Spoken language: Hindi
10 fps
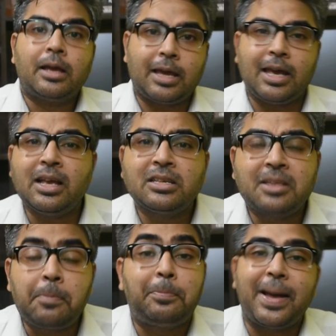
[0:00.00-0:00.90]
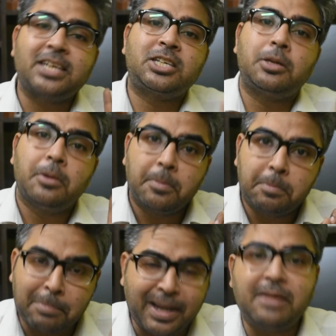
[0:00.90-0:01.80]
ही इज़ द बेस्ट
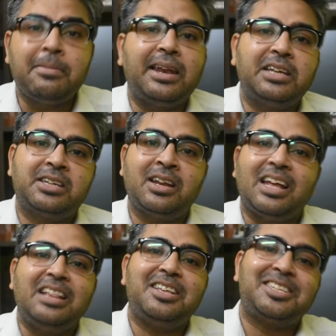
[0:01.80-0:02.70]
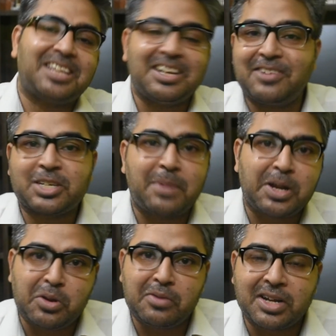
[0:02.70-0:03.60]
मनी मैनेजर इन दिस
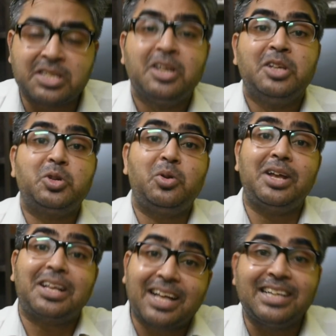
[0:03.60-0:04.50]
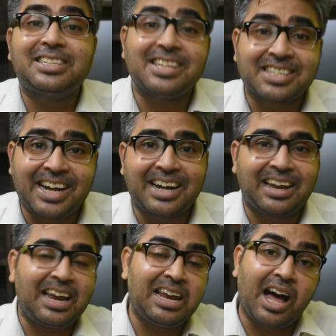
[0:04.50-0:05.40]
इन्वेस्टमेंट यूनिवर्स जिन्होंने
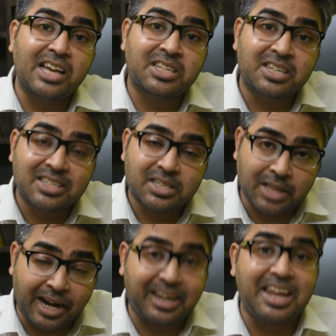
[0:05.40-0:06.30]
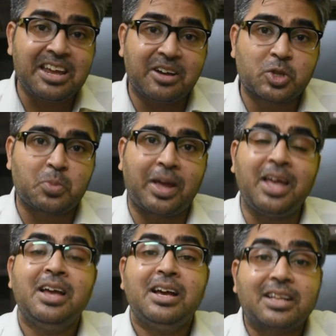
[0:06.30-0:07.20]
कंसिस्टेंटली लास्ट थर्टी ईयर्स
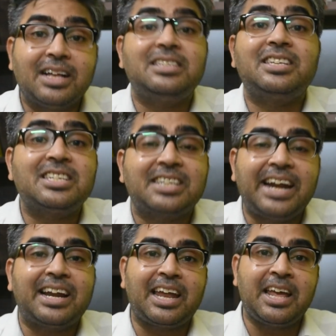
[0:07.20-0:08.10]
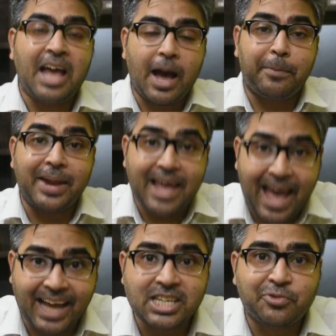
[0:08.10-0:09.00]
में कंसिस्टेंटली अपने
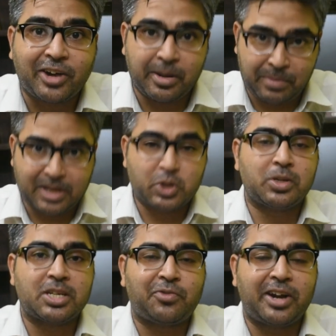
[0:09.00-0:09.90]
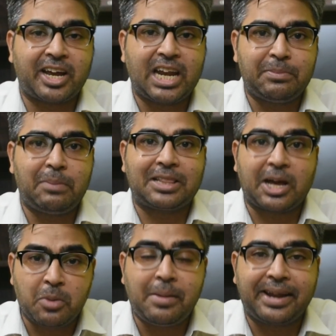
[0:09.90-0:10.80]
हैज फंड में जो जिस फंड का नाम मैं
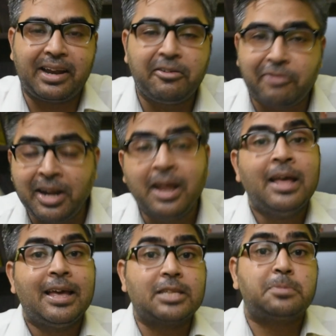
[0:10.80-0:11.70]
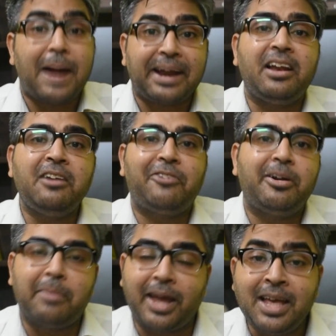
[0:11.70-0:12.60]
बता रहा हूँ मेडिलिन फंड इस मेडलिन
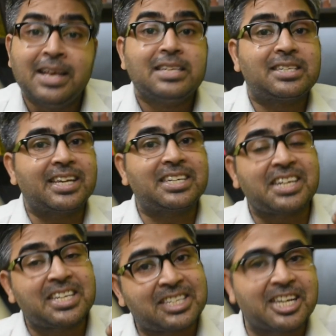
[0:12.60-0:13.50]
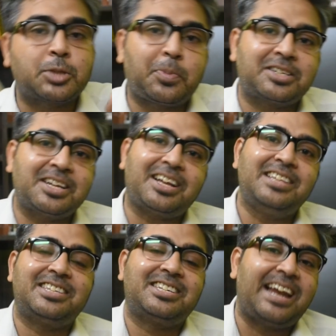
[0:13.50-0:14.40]
फंड में 66 परसेंट
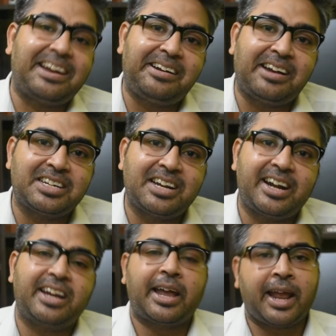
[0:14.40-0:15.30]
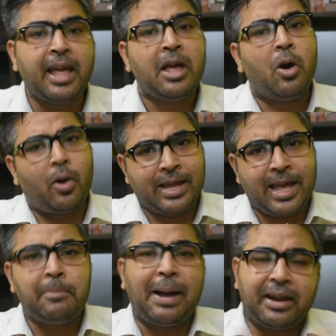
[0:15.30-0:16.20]
कंसिस्टेंटली रिटर्न जनरेट करे और
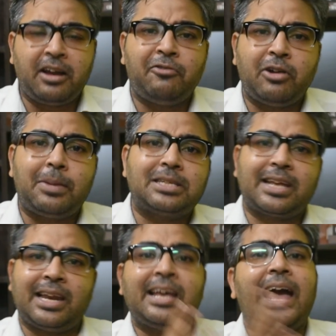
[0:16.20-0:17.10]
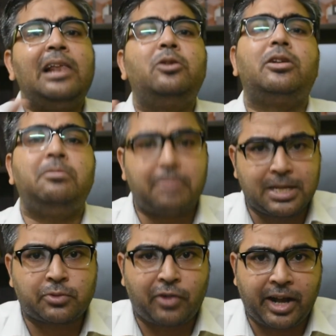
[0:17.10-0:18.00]
ये मेडलिन फंड बेसिकली एक एल्गोरिथम
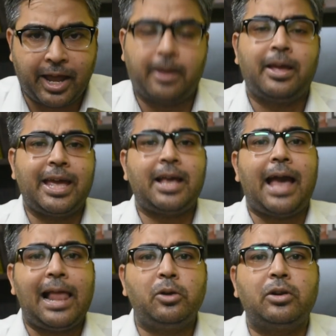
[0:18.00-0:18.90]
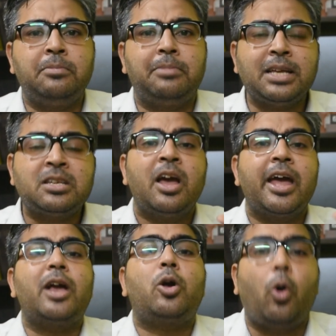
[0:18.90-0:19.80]
बेस्ड फंड है एक एल्गोरिथम
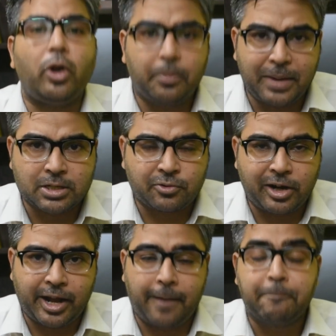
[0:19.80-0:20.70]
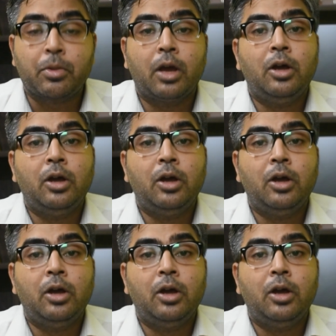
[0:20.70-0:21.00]
बेस्ड एक कॉन्ट बेस्ड फंड है